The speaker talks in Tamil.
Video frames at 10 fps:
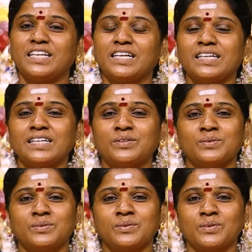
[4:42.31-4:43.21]

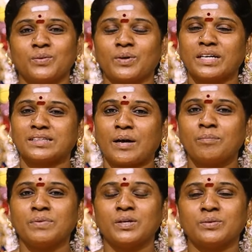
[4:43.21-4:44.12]
நீங்களும் உங்க
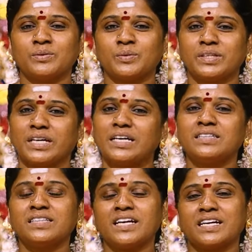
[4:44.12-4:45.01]
தம்பியும்
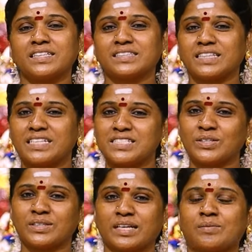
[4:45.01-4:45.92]
எழுந்து எங்களுக்கு
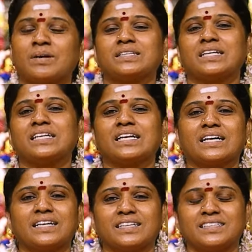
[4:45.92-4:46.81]
தரிசனம் தர
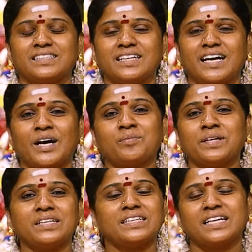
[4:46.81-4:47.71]
மாட்டீங்களா
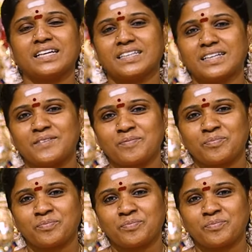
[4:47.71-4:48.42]
அப்படின்னு கேக்குறான்